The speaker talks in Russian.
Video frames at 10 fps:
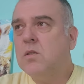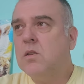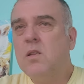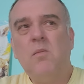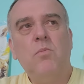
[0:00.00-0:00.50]

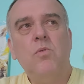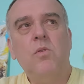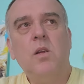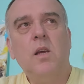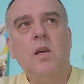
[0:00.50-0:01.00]
э, там
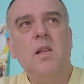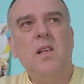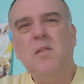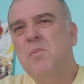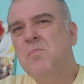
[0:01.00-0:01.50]
будут какие-то
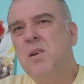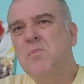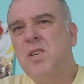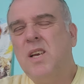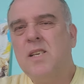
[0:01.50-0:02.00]
там
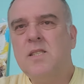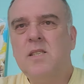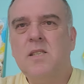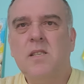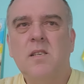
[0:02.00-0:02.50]
МЧС,